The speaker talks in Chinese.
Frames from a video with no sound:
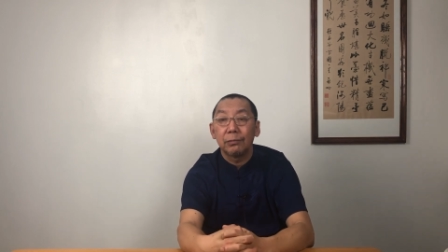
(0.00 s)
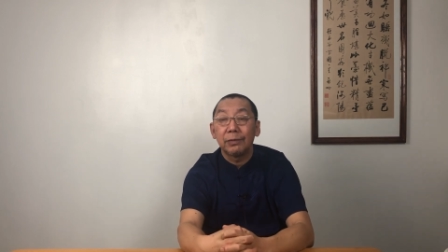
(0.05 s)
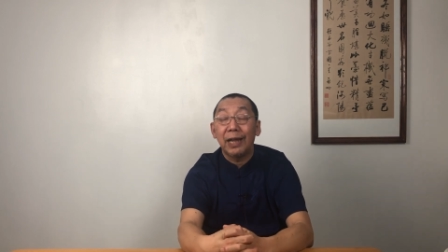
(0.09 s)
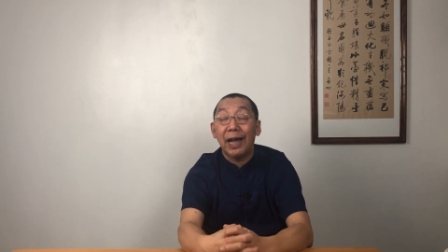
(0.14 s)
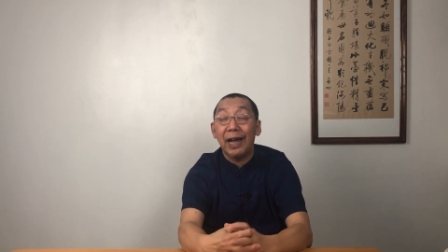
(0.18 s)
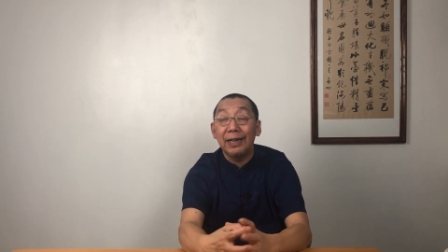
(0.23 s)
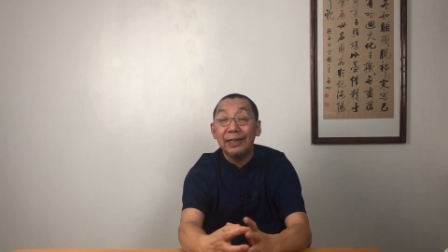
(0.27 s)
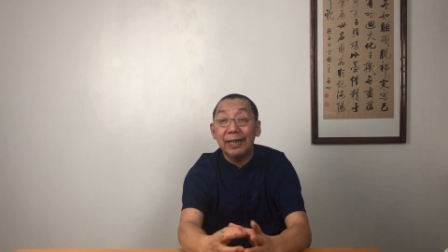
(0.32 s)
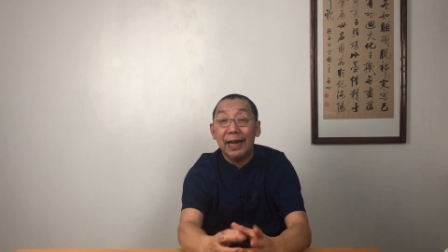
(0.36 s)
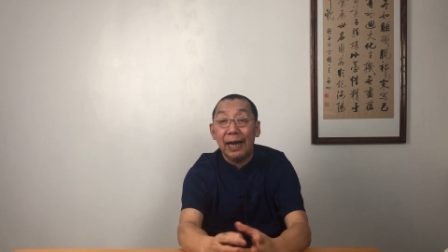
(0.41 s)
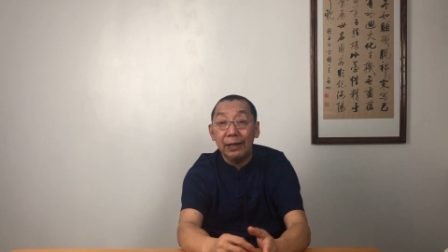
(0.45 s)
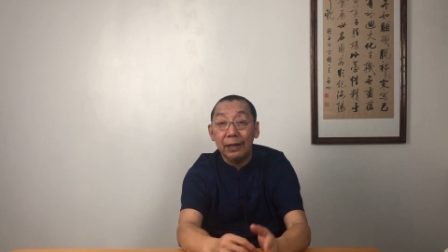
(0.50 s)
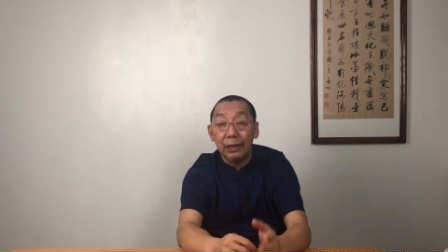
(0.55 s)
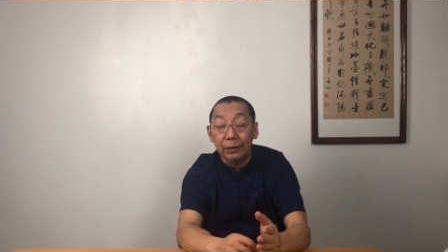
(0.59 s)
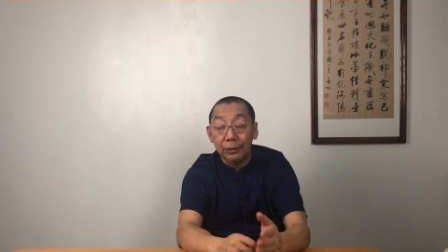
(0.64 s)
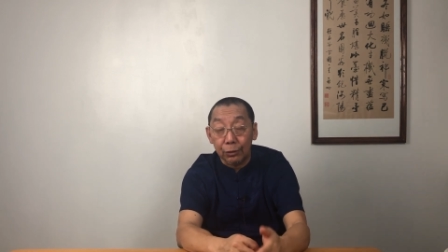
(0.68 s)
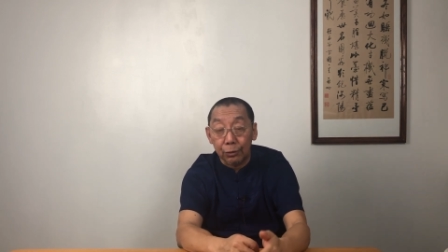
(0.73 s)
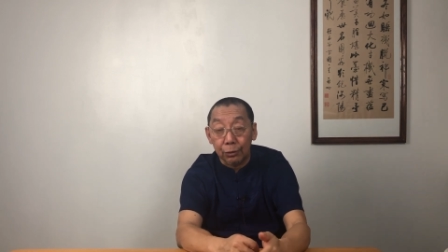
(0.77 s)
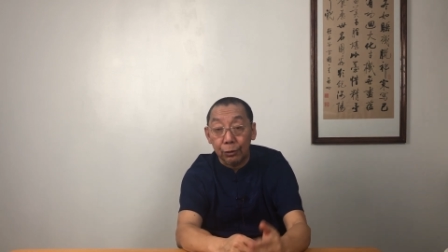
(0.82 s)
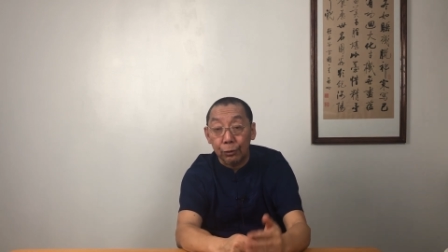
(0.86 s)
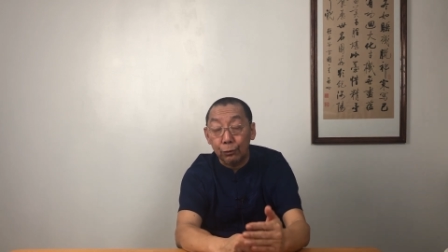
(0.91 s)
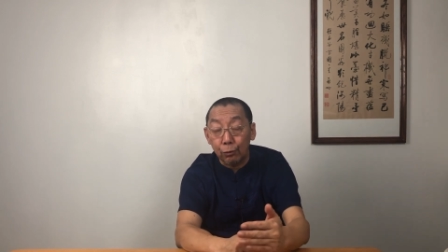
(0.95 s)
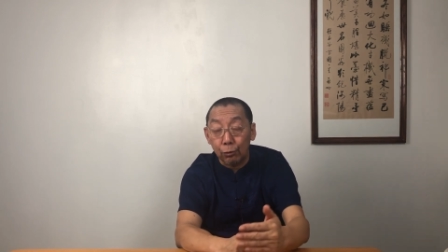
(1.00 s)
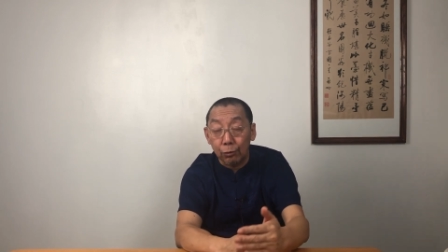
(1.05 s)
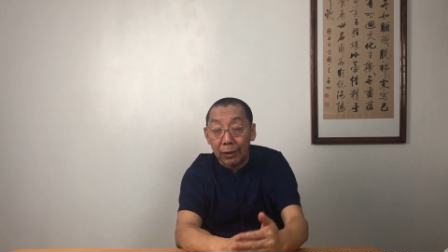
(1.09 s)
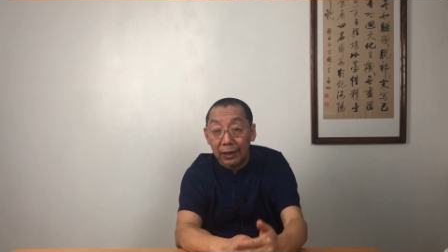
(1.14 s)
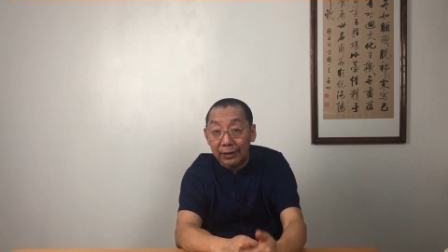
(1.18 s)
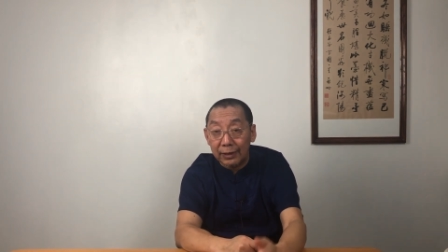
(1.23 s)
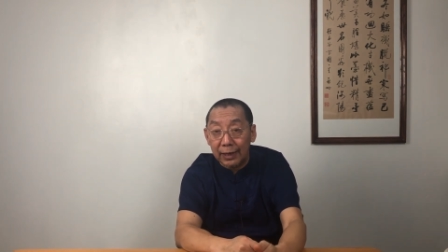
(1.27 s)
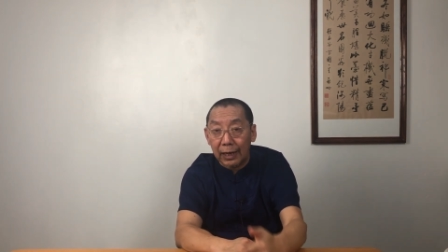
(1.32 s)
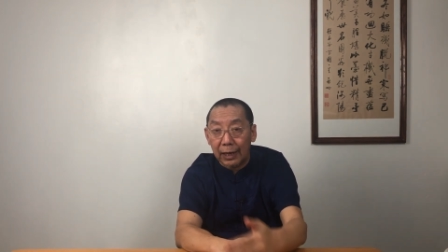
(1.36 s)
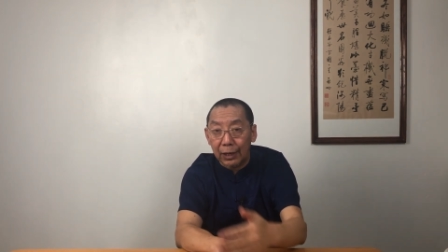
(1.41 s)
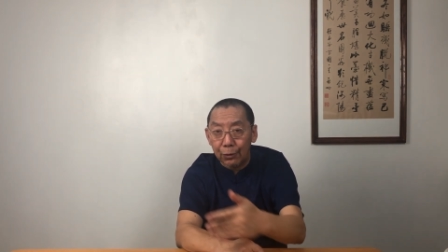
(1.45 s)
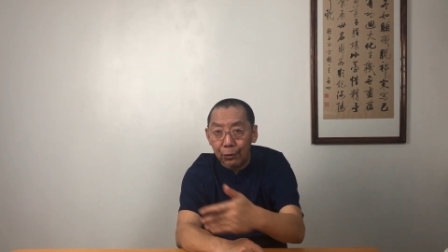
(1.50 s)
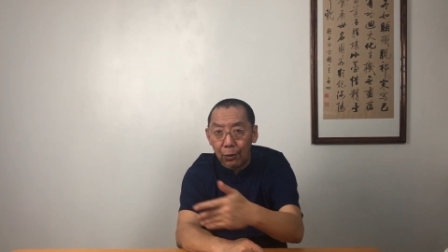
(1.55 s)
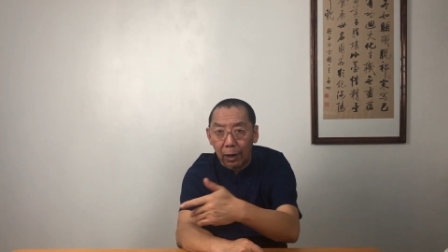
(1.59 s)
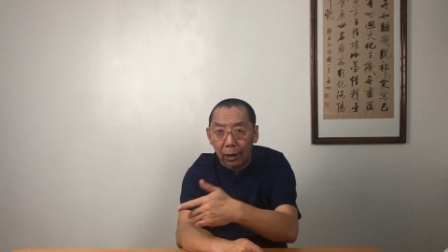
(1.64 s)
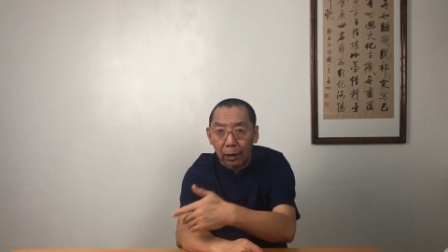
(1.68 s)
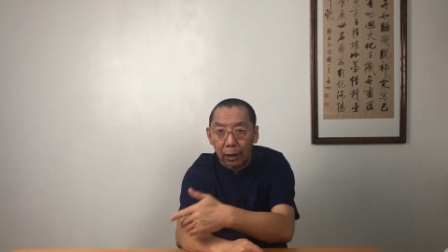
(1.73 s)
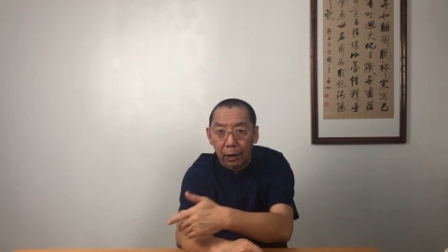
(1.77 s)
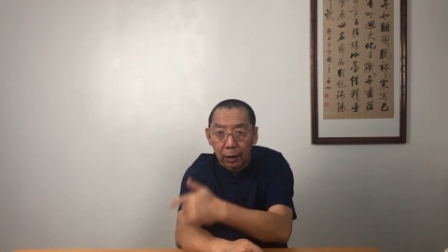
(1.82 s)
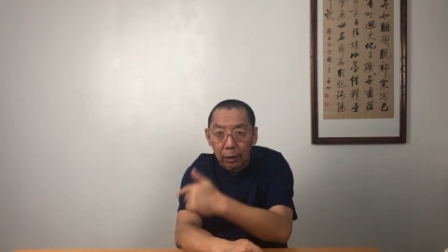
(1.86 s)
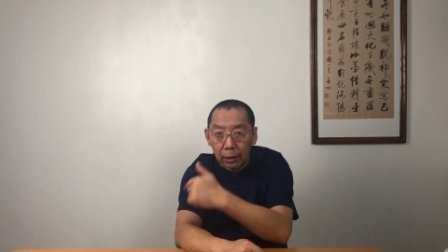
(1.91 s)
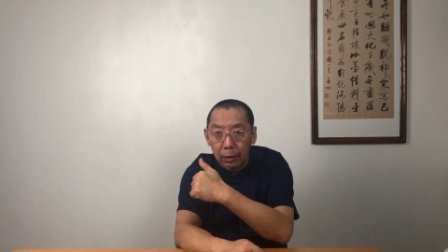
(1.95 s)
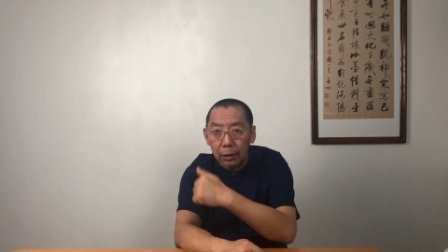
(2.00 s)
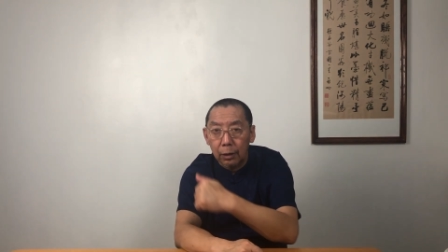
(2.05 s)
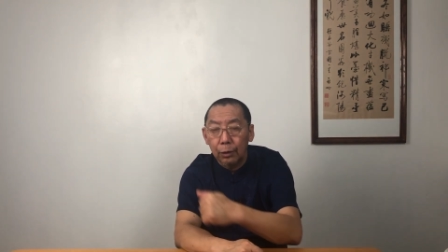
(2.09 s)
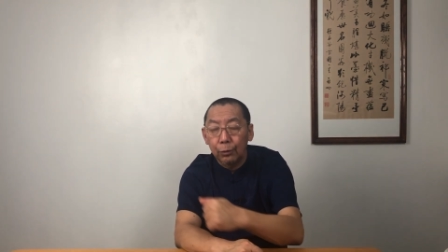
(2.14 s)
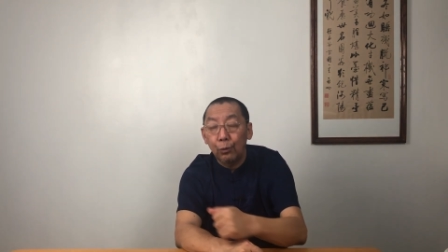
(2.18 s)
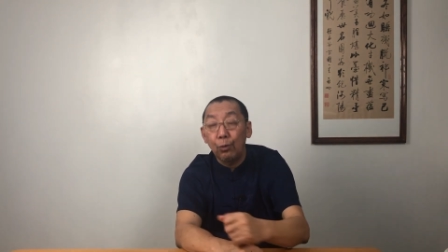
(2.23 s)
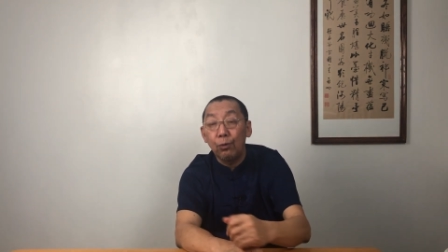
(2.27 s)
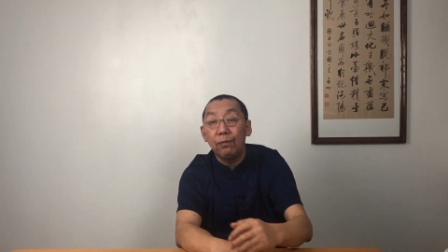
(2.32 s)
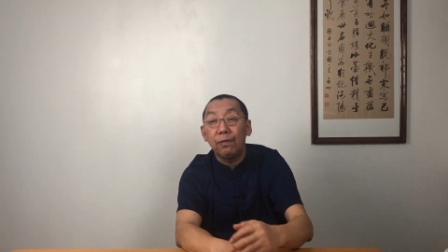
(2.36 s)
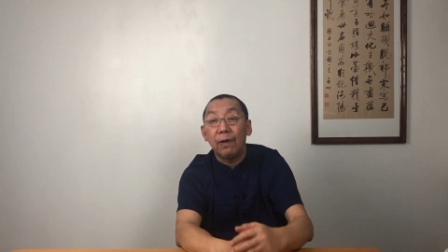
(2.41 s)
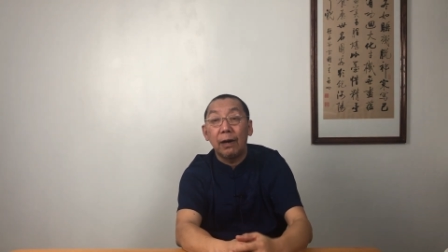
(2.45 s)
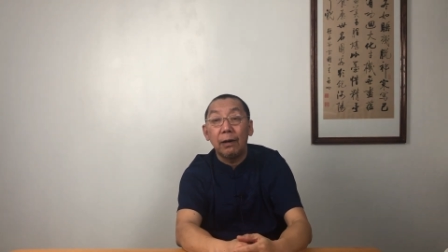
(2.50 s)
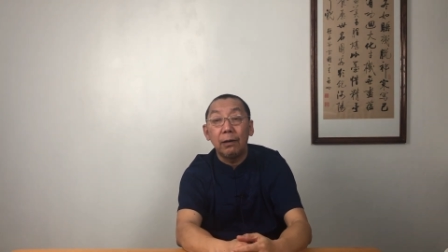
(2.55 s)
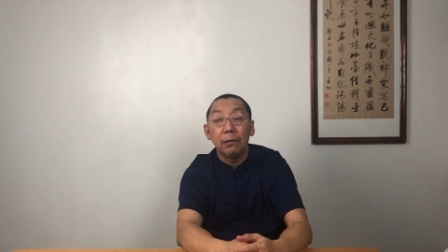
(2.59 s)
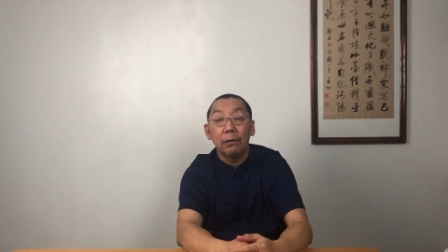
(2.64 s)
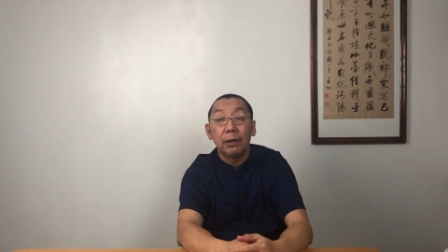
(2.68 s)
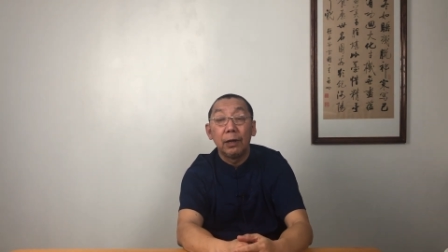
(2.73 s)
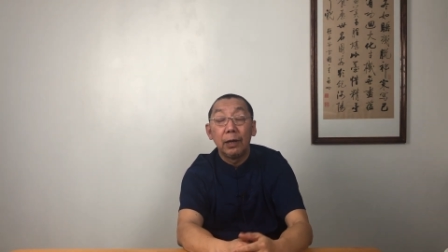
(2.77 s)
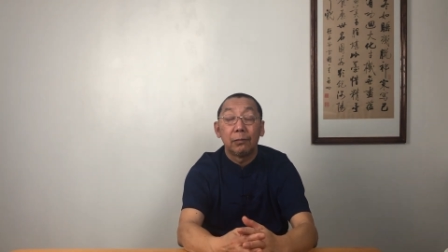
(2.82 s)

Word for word: 他家呢就是住在这个院儿的东房，